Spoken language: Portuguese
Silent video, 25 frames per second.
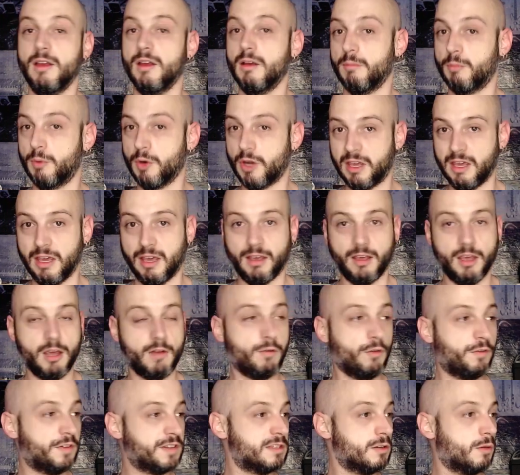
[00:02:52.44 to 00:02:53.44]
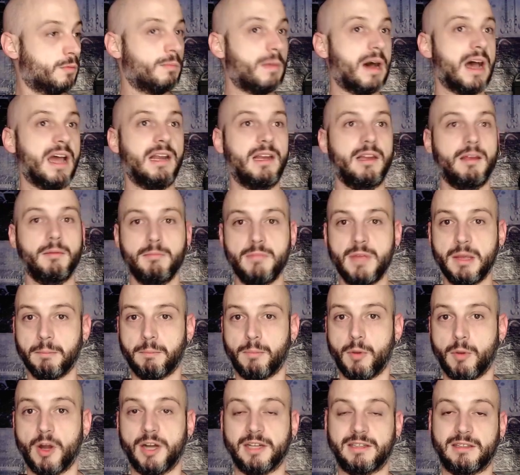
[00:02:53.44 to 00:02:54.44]
Por quê? Eu vou fazer um baile, me
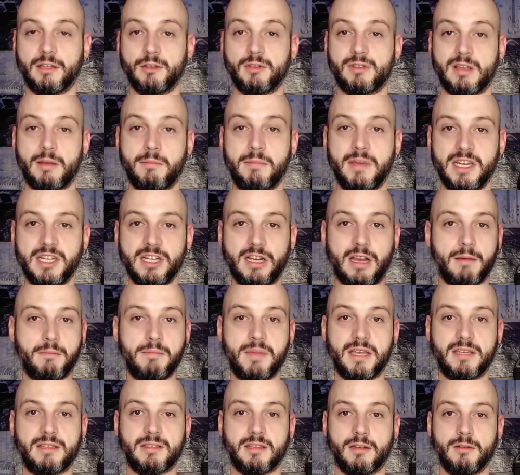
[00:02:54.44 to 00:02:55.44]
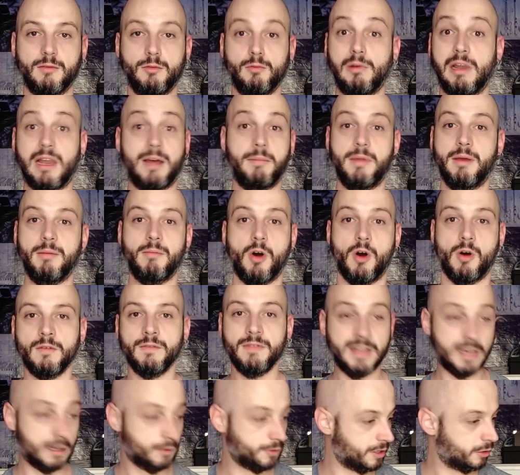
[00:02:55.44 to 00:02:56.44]
importa eu saber de cabeça um Lá bemol?
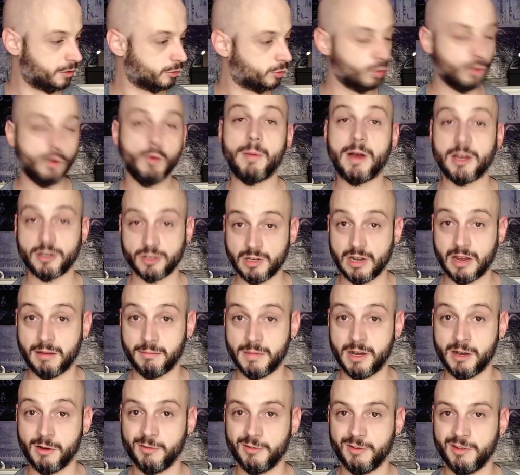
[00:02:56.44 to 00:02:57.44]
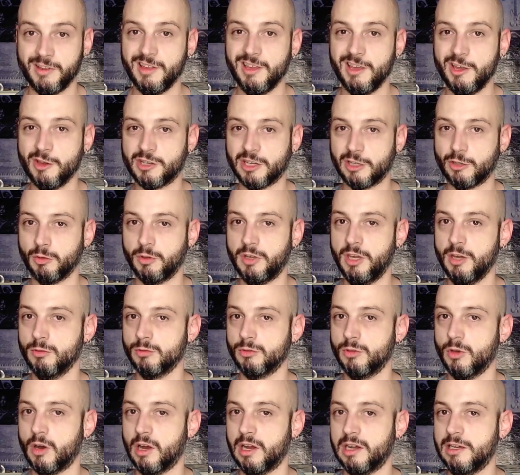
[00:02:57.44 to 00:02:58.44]
Não, né? Eu tô com o baixo na mão, eu já toquei um
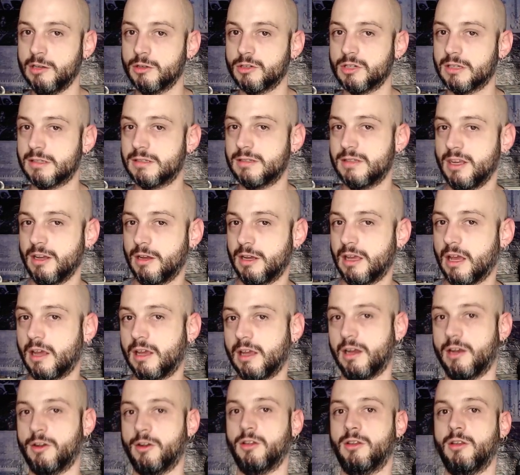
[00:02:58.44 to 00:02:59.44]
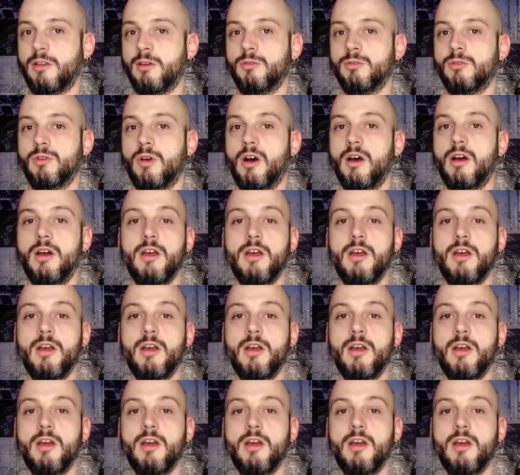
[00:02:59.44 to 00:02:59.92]
Dó ali, eu já sei que aquela nota é um Dó.